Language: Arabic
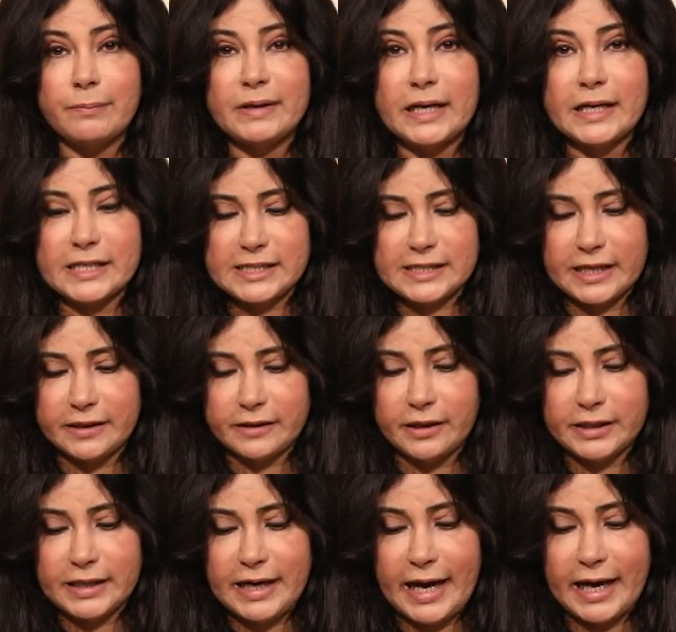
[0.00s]
من
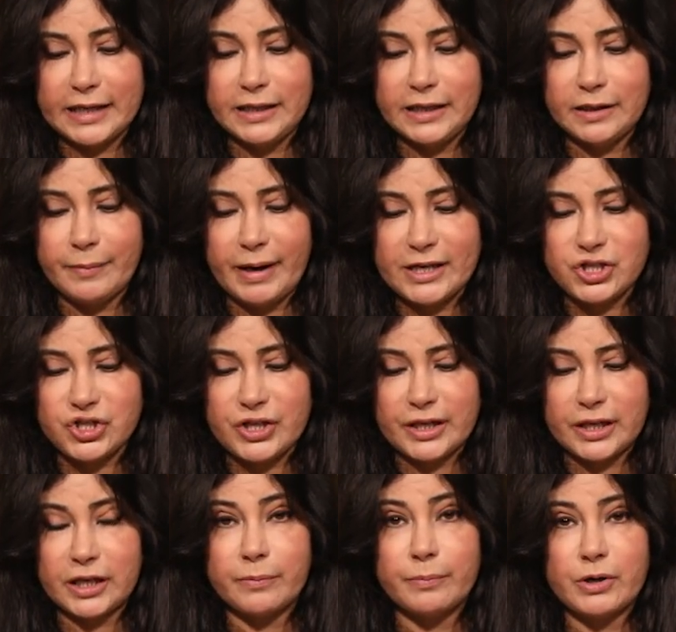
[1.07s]
الاستقرار الحقيقي مع الشريك